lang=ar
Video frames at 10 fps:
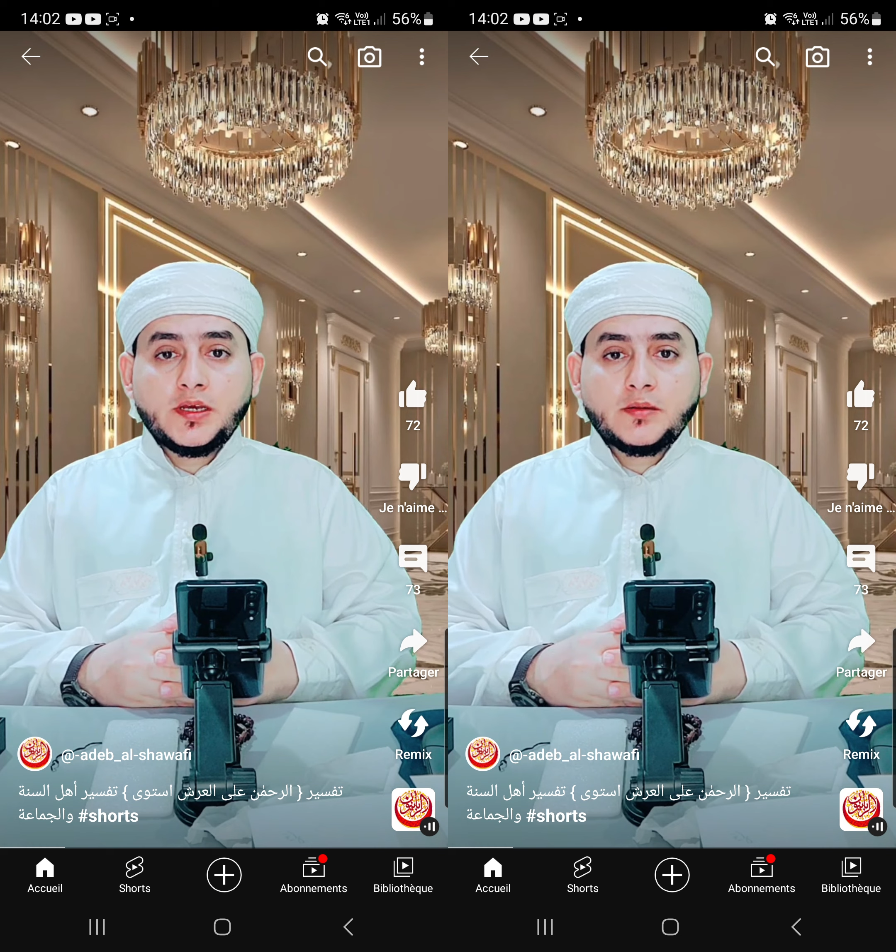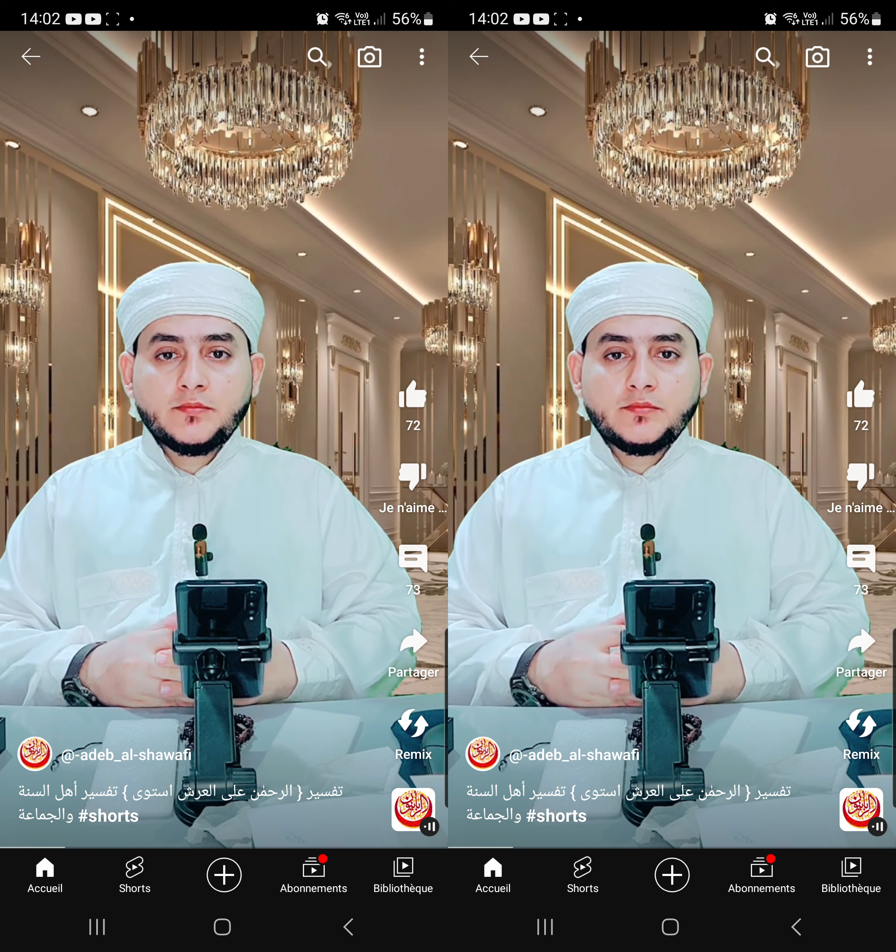
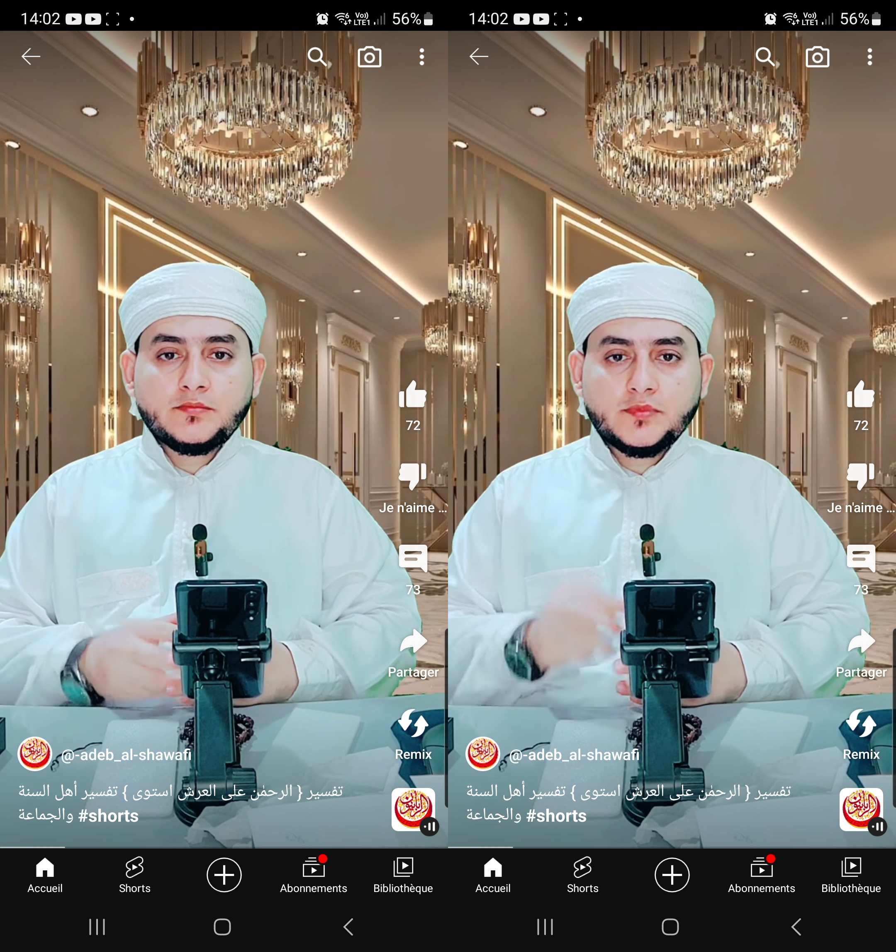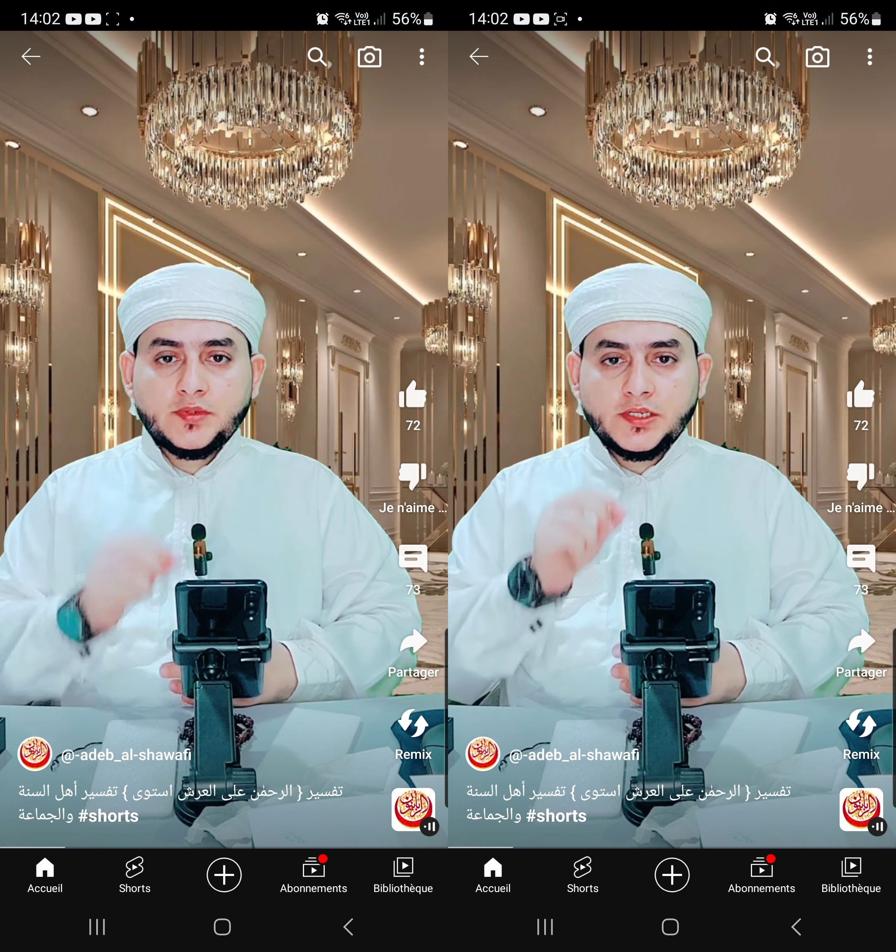العرب
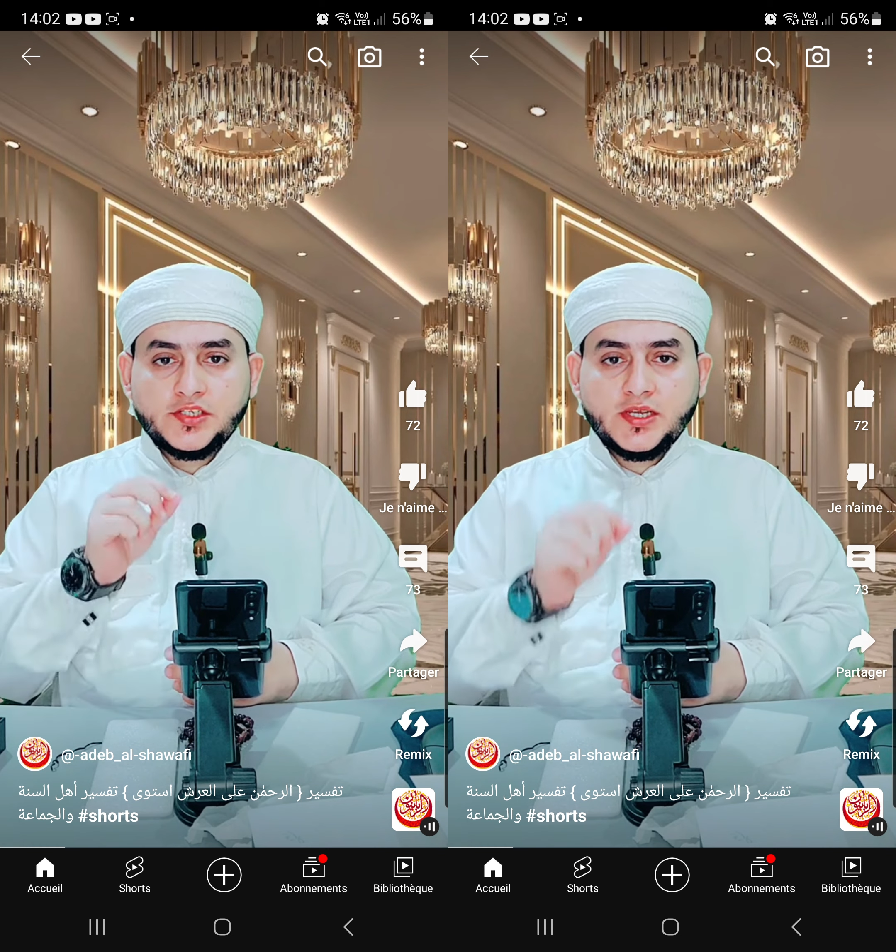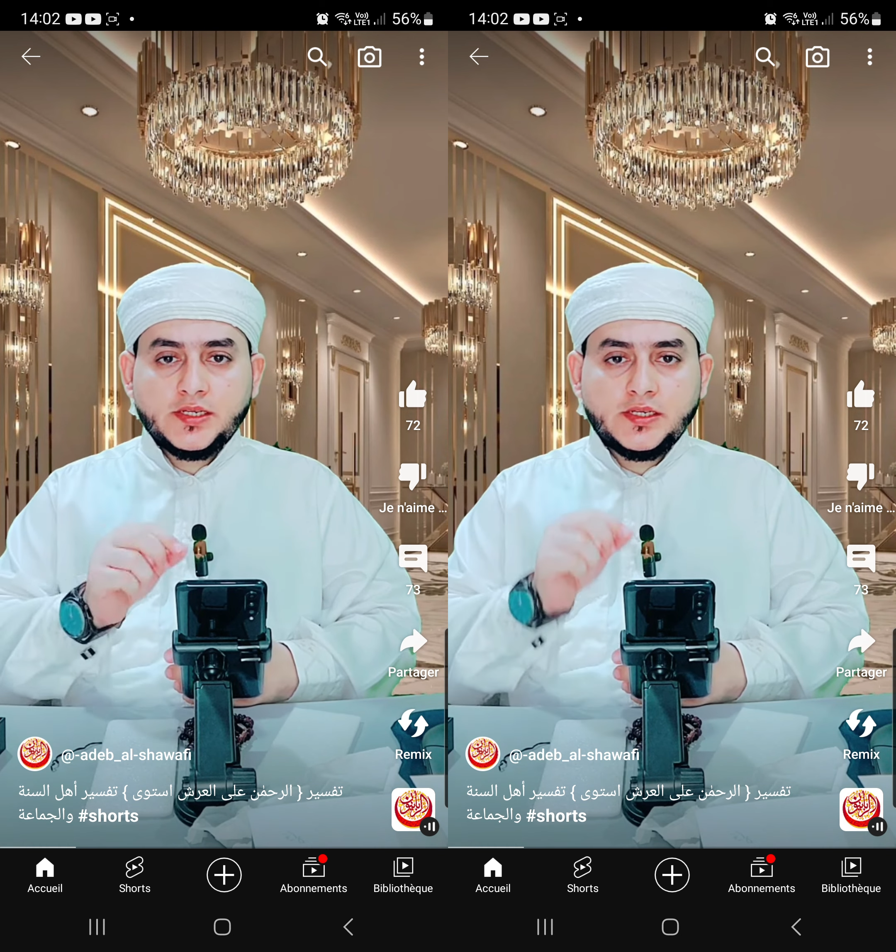
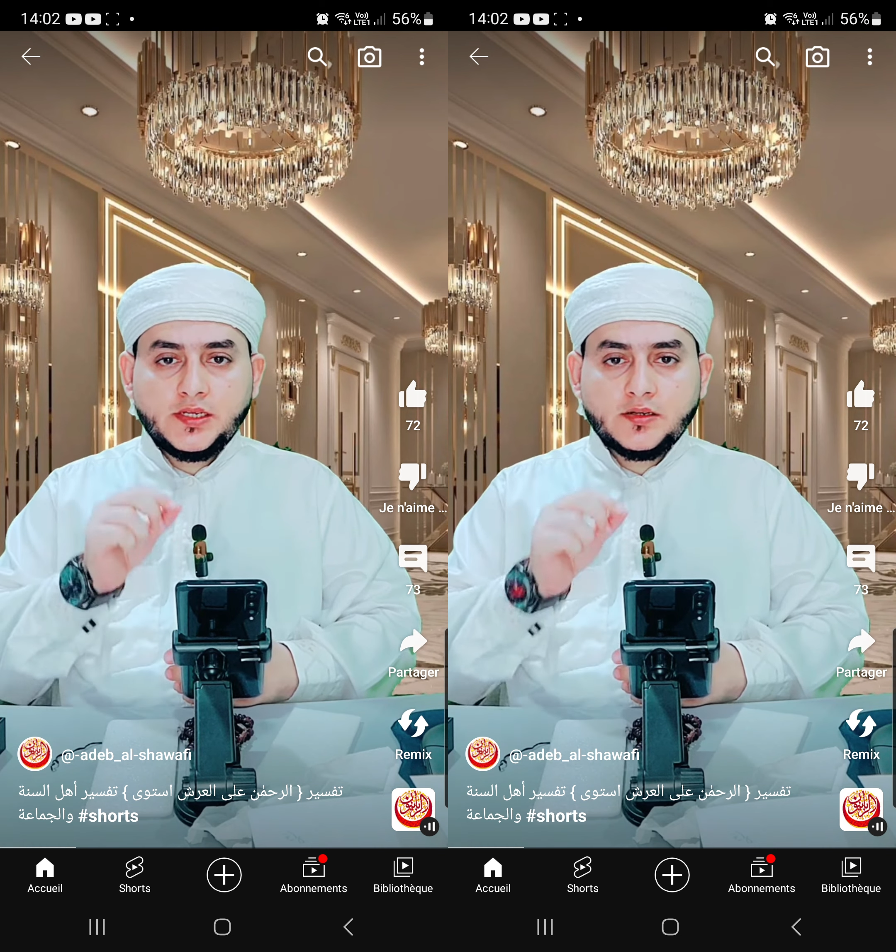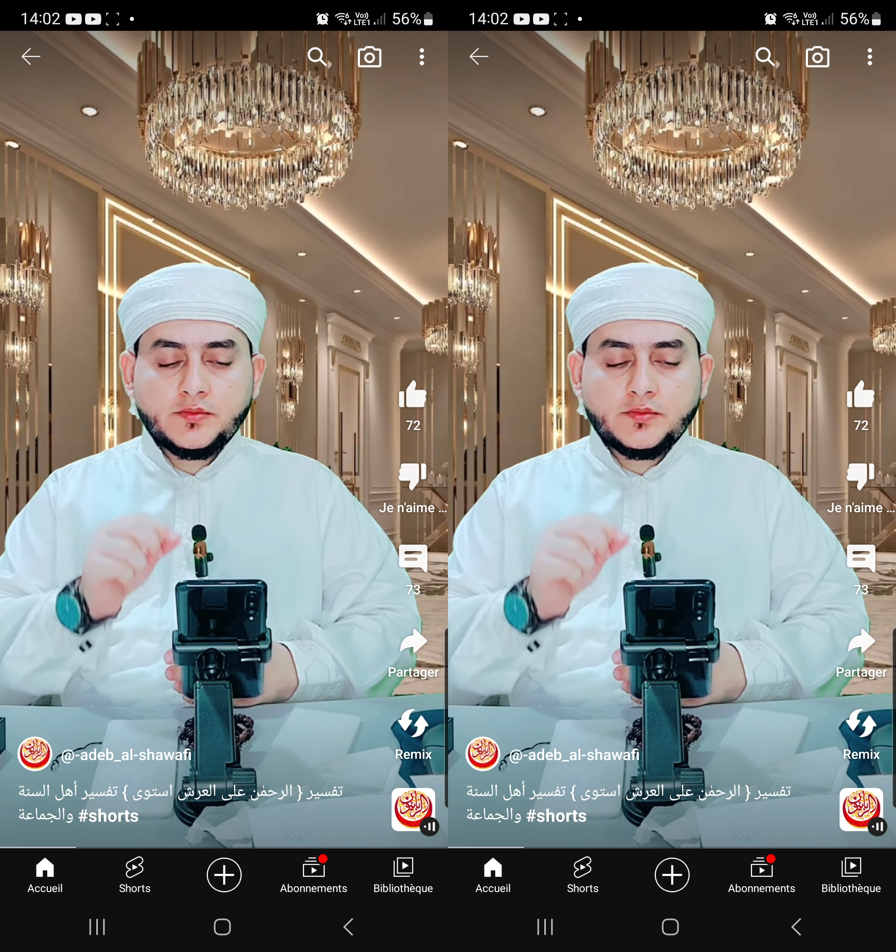بلسان